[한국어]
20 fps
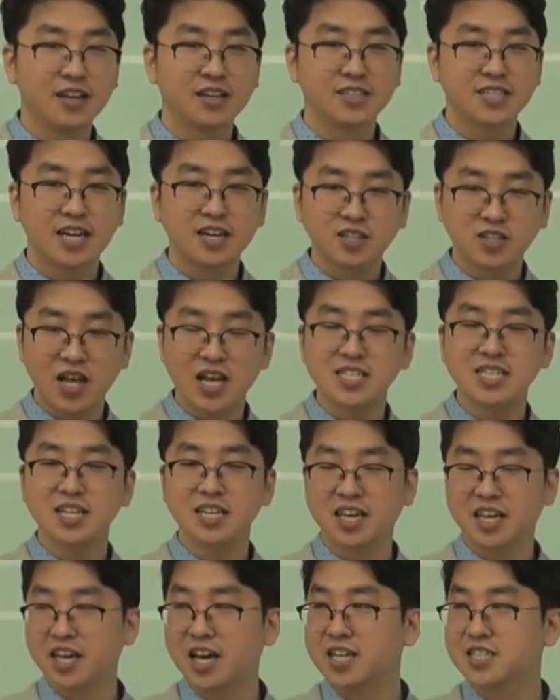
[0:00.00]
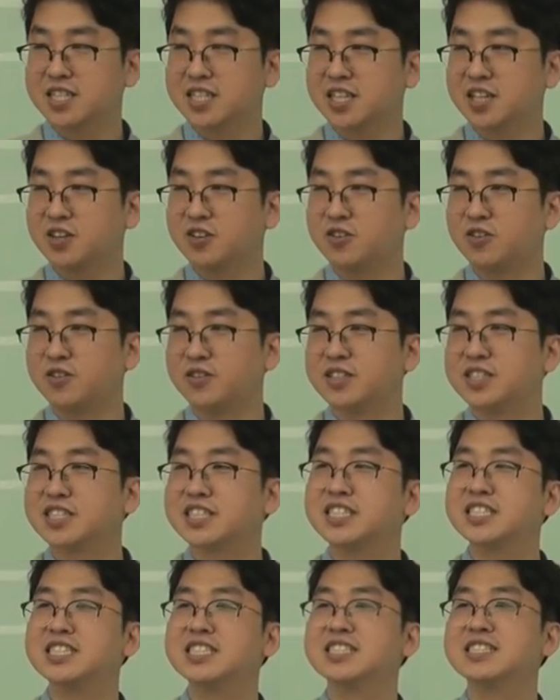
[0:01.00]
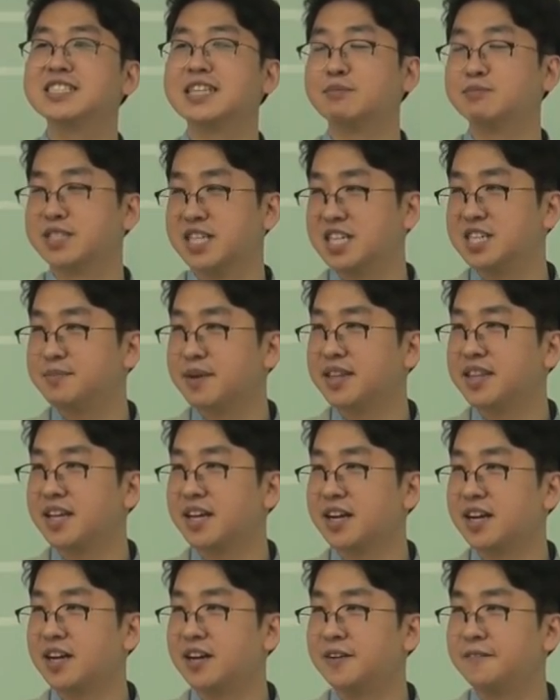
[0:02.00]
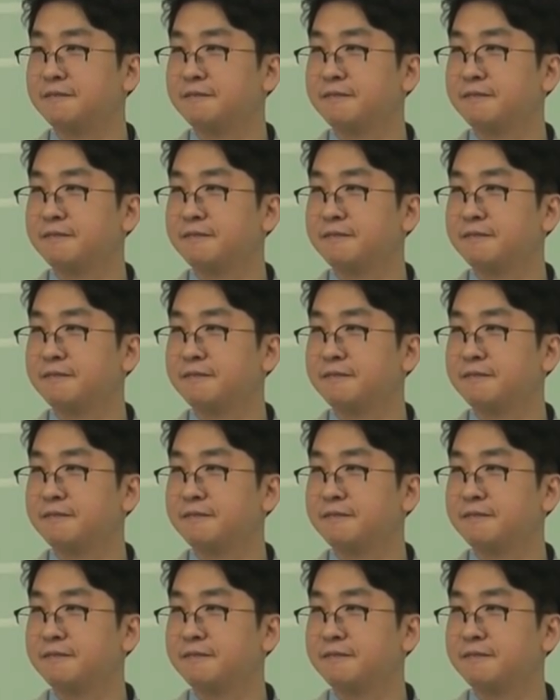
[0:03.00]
제가 그래서 항상 얘기하잖아요. 식신이 있는 남자를 만나라.